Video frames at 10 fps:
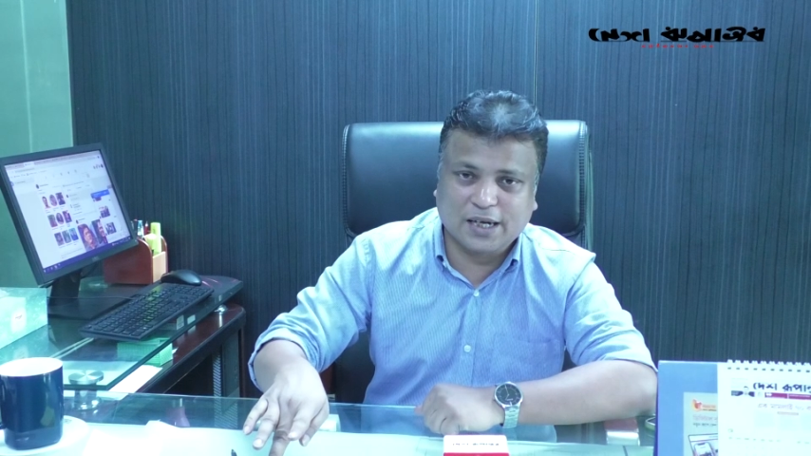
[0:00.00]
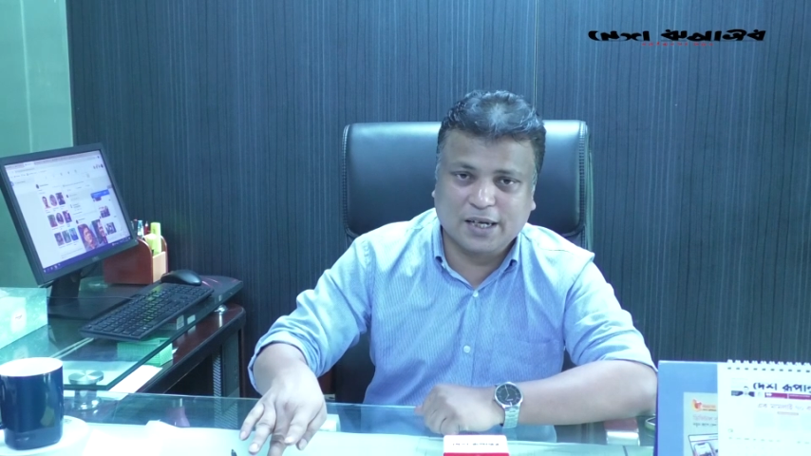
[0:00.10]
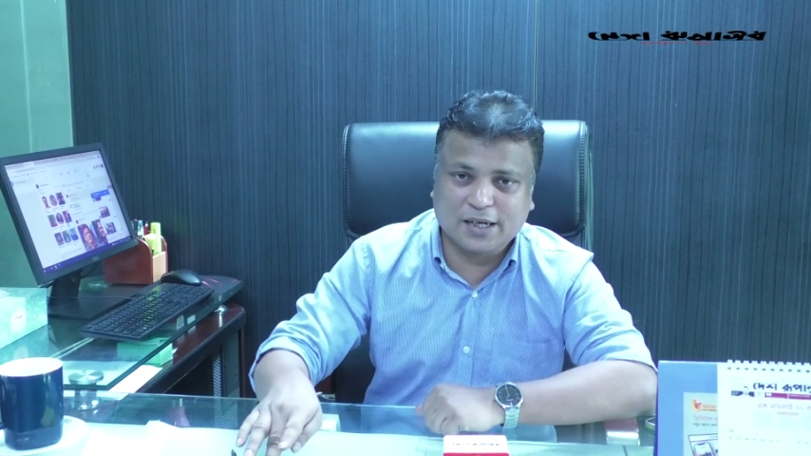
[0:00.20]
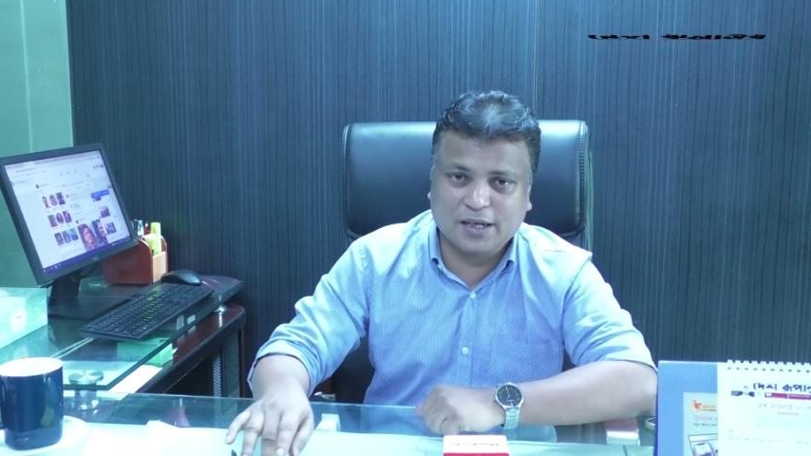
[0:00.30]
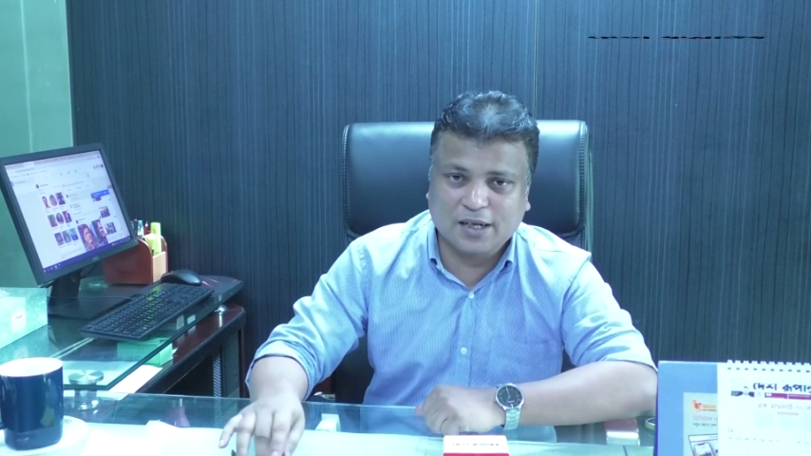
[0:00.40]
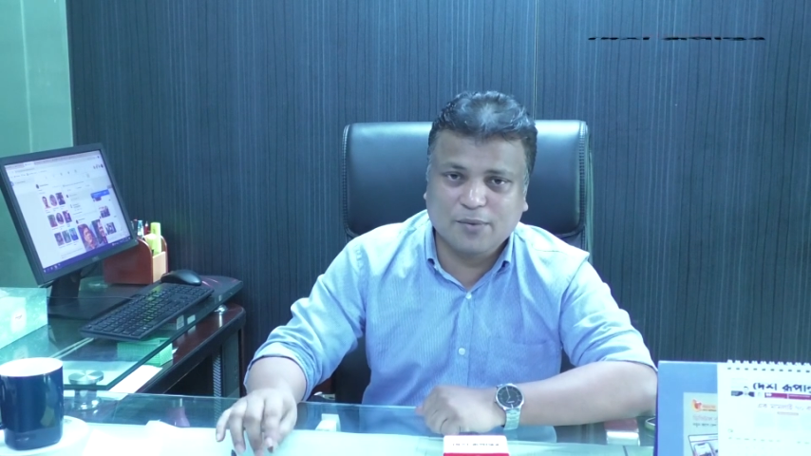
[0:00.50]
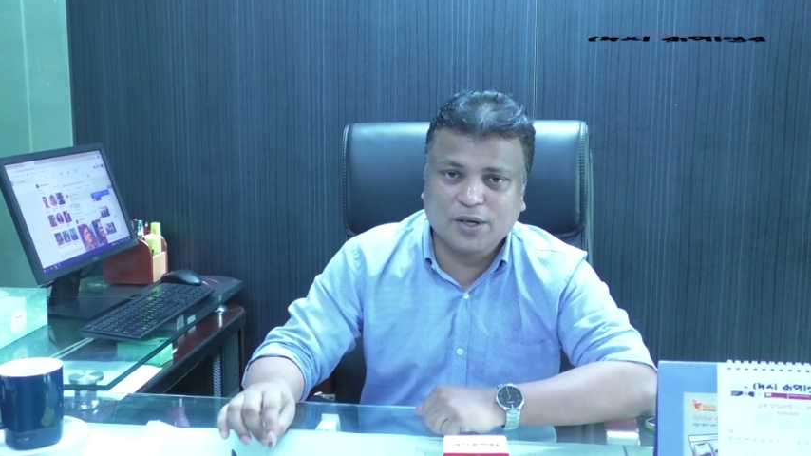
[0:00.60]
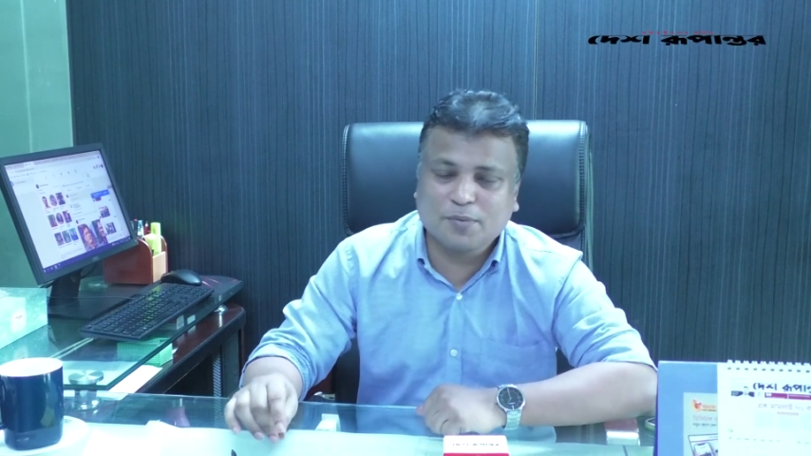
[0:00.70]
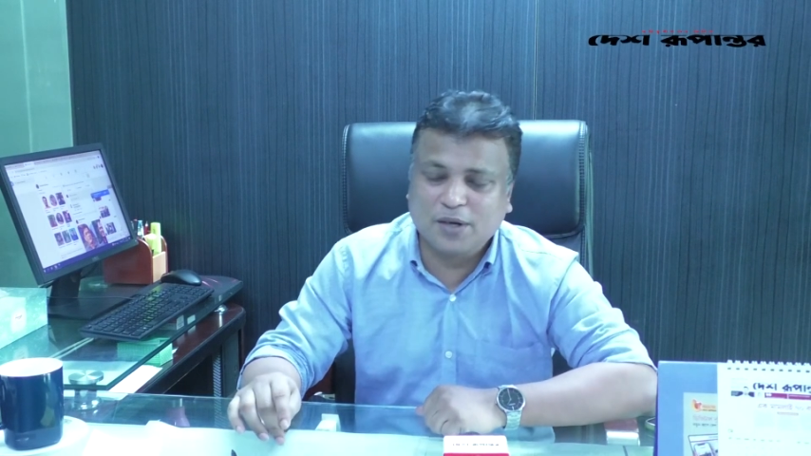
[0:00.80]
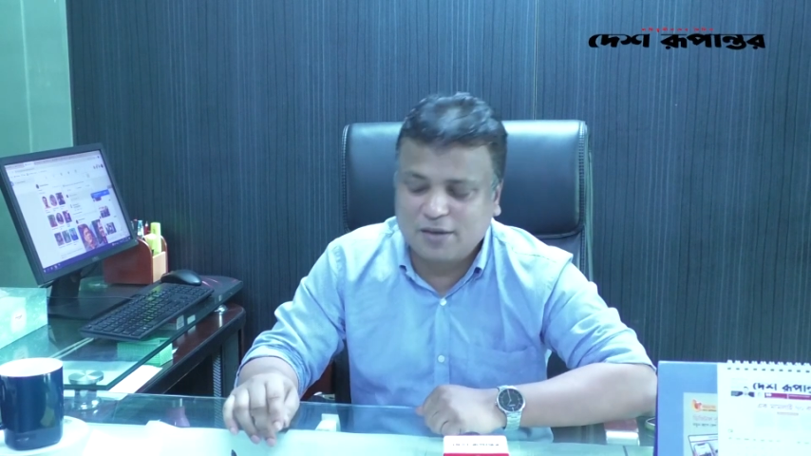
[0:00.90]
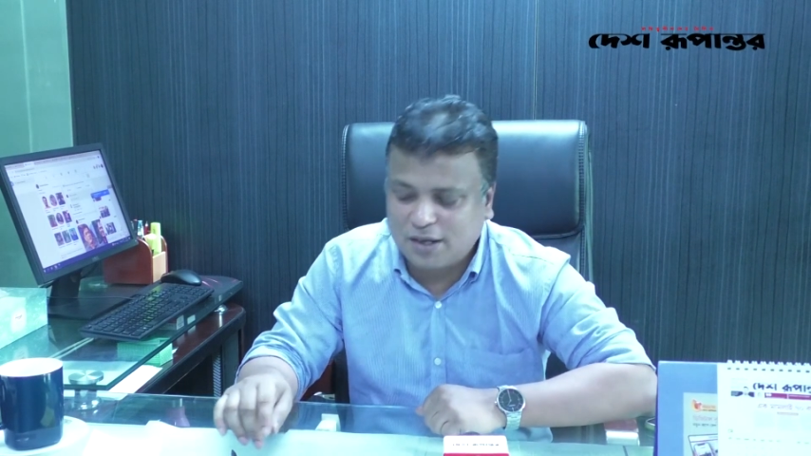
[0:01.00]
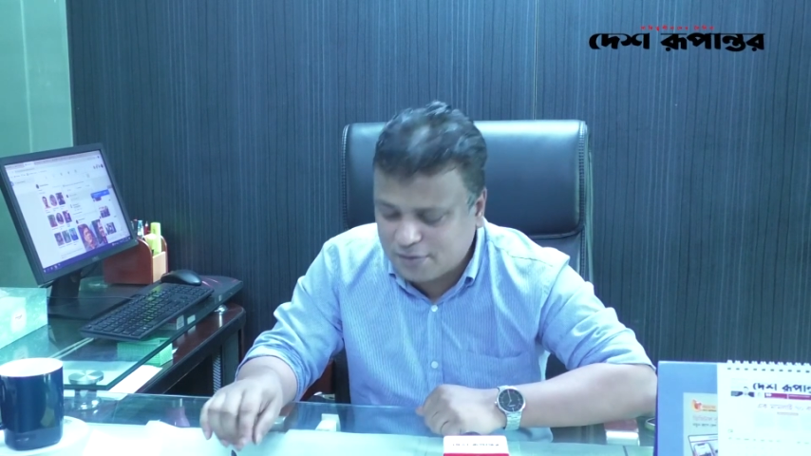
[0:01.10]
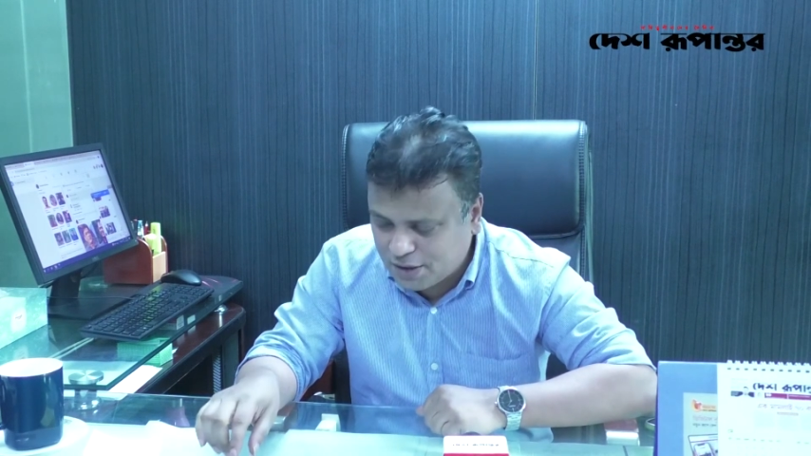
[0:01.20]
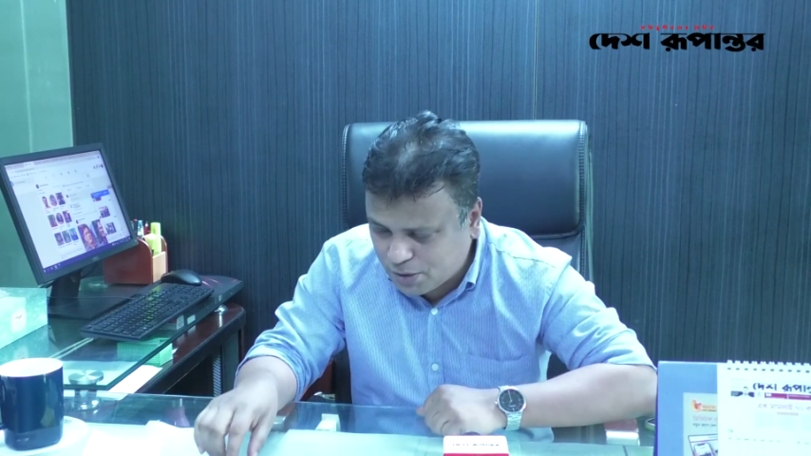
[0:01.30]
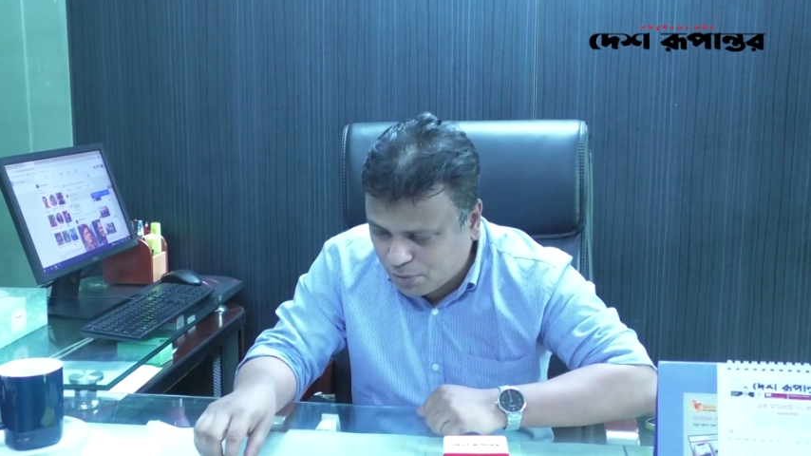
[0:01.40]
দেখায় এবং এই ব্রাজিল
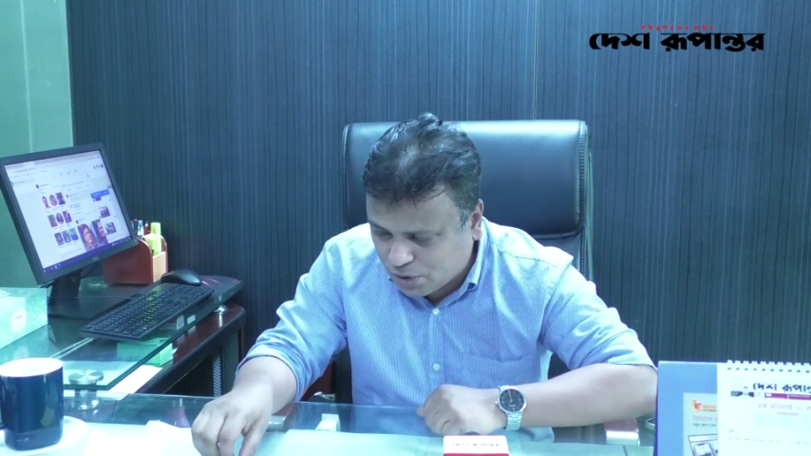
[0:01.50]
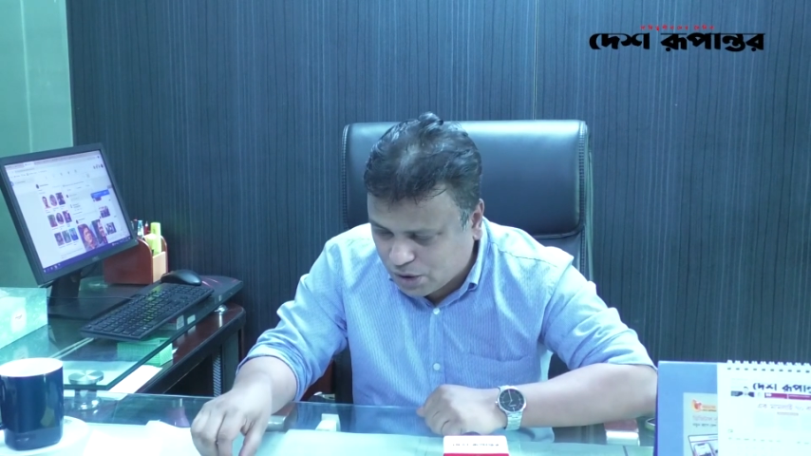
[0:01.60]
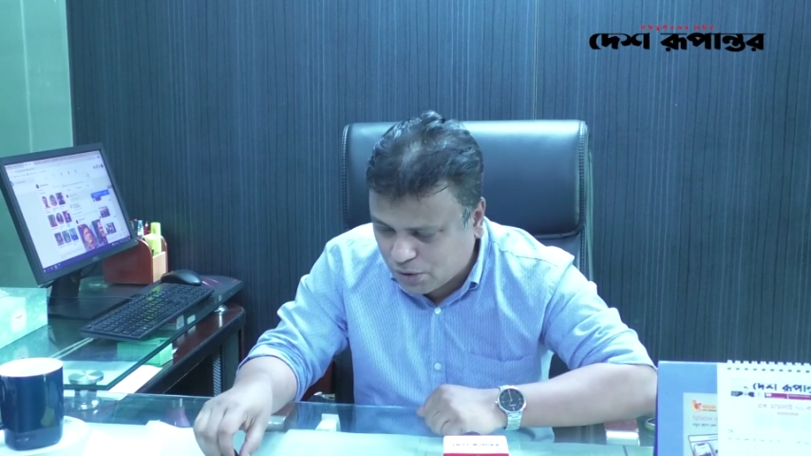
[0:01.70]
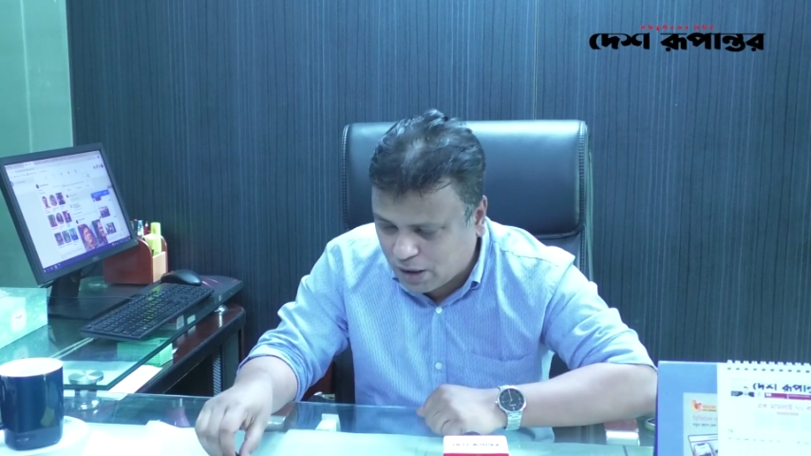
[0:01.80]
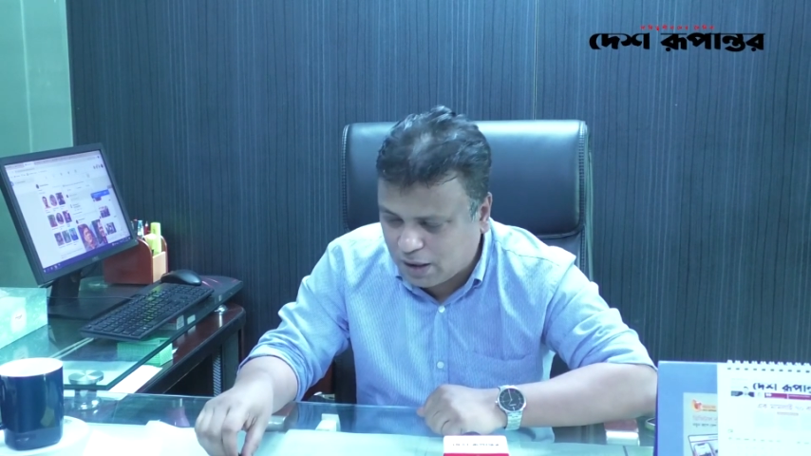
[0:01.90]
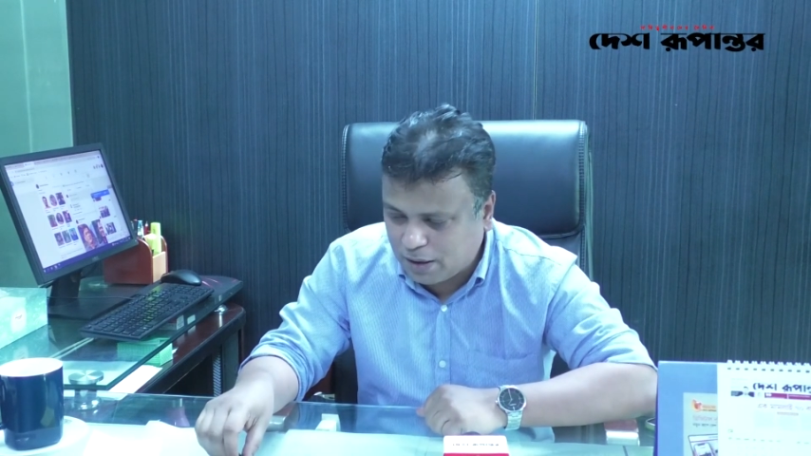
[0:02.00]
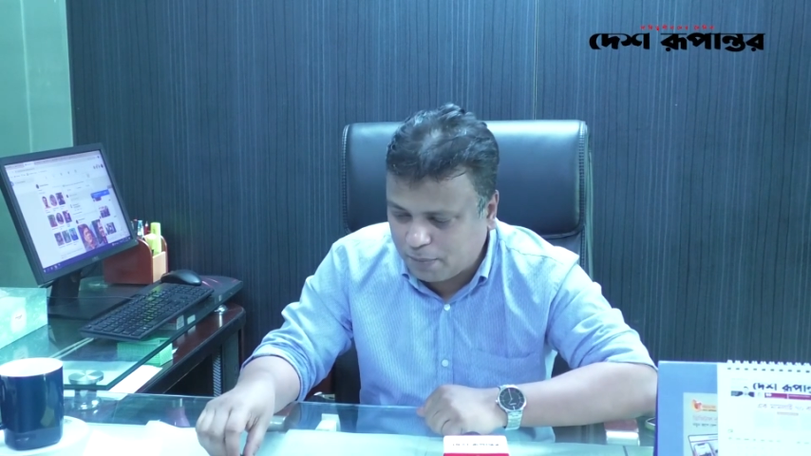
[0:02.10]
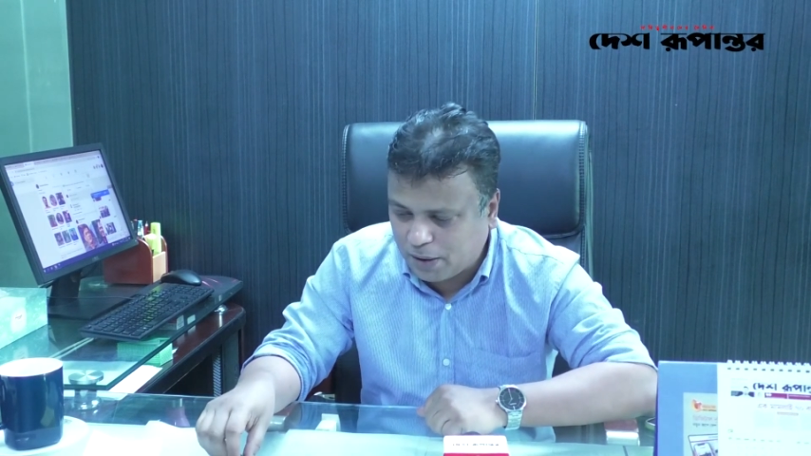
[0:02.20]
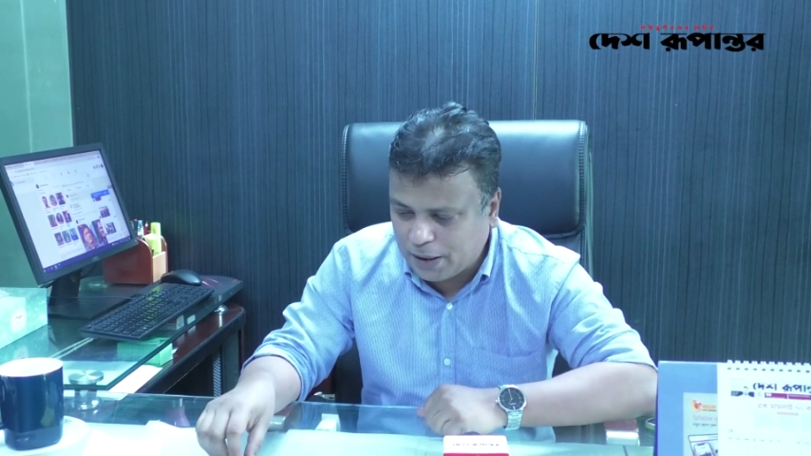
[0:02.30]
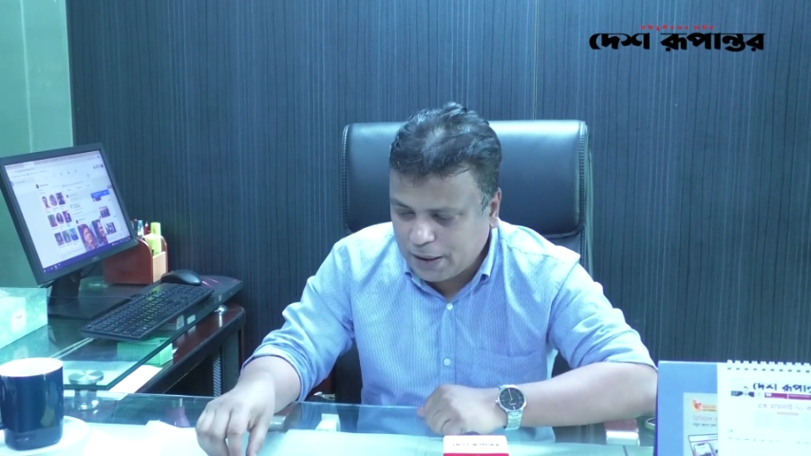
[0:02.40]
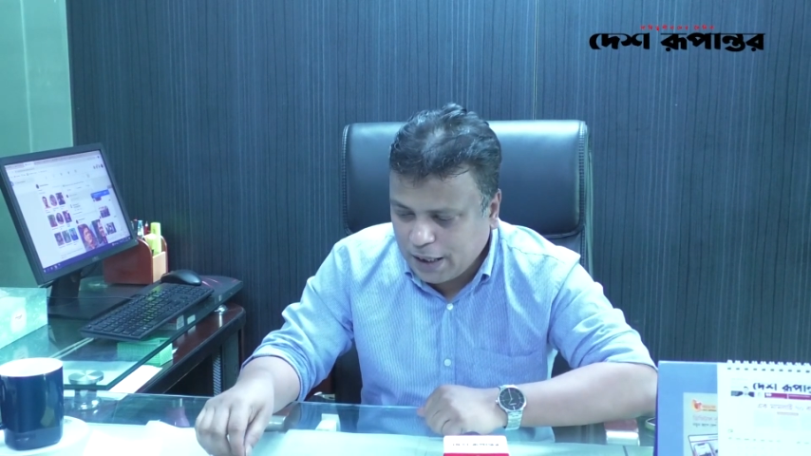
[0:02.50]
আর্জেন্টিনা যে উত্তেজনা বা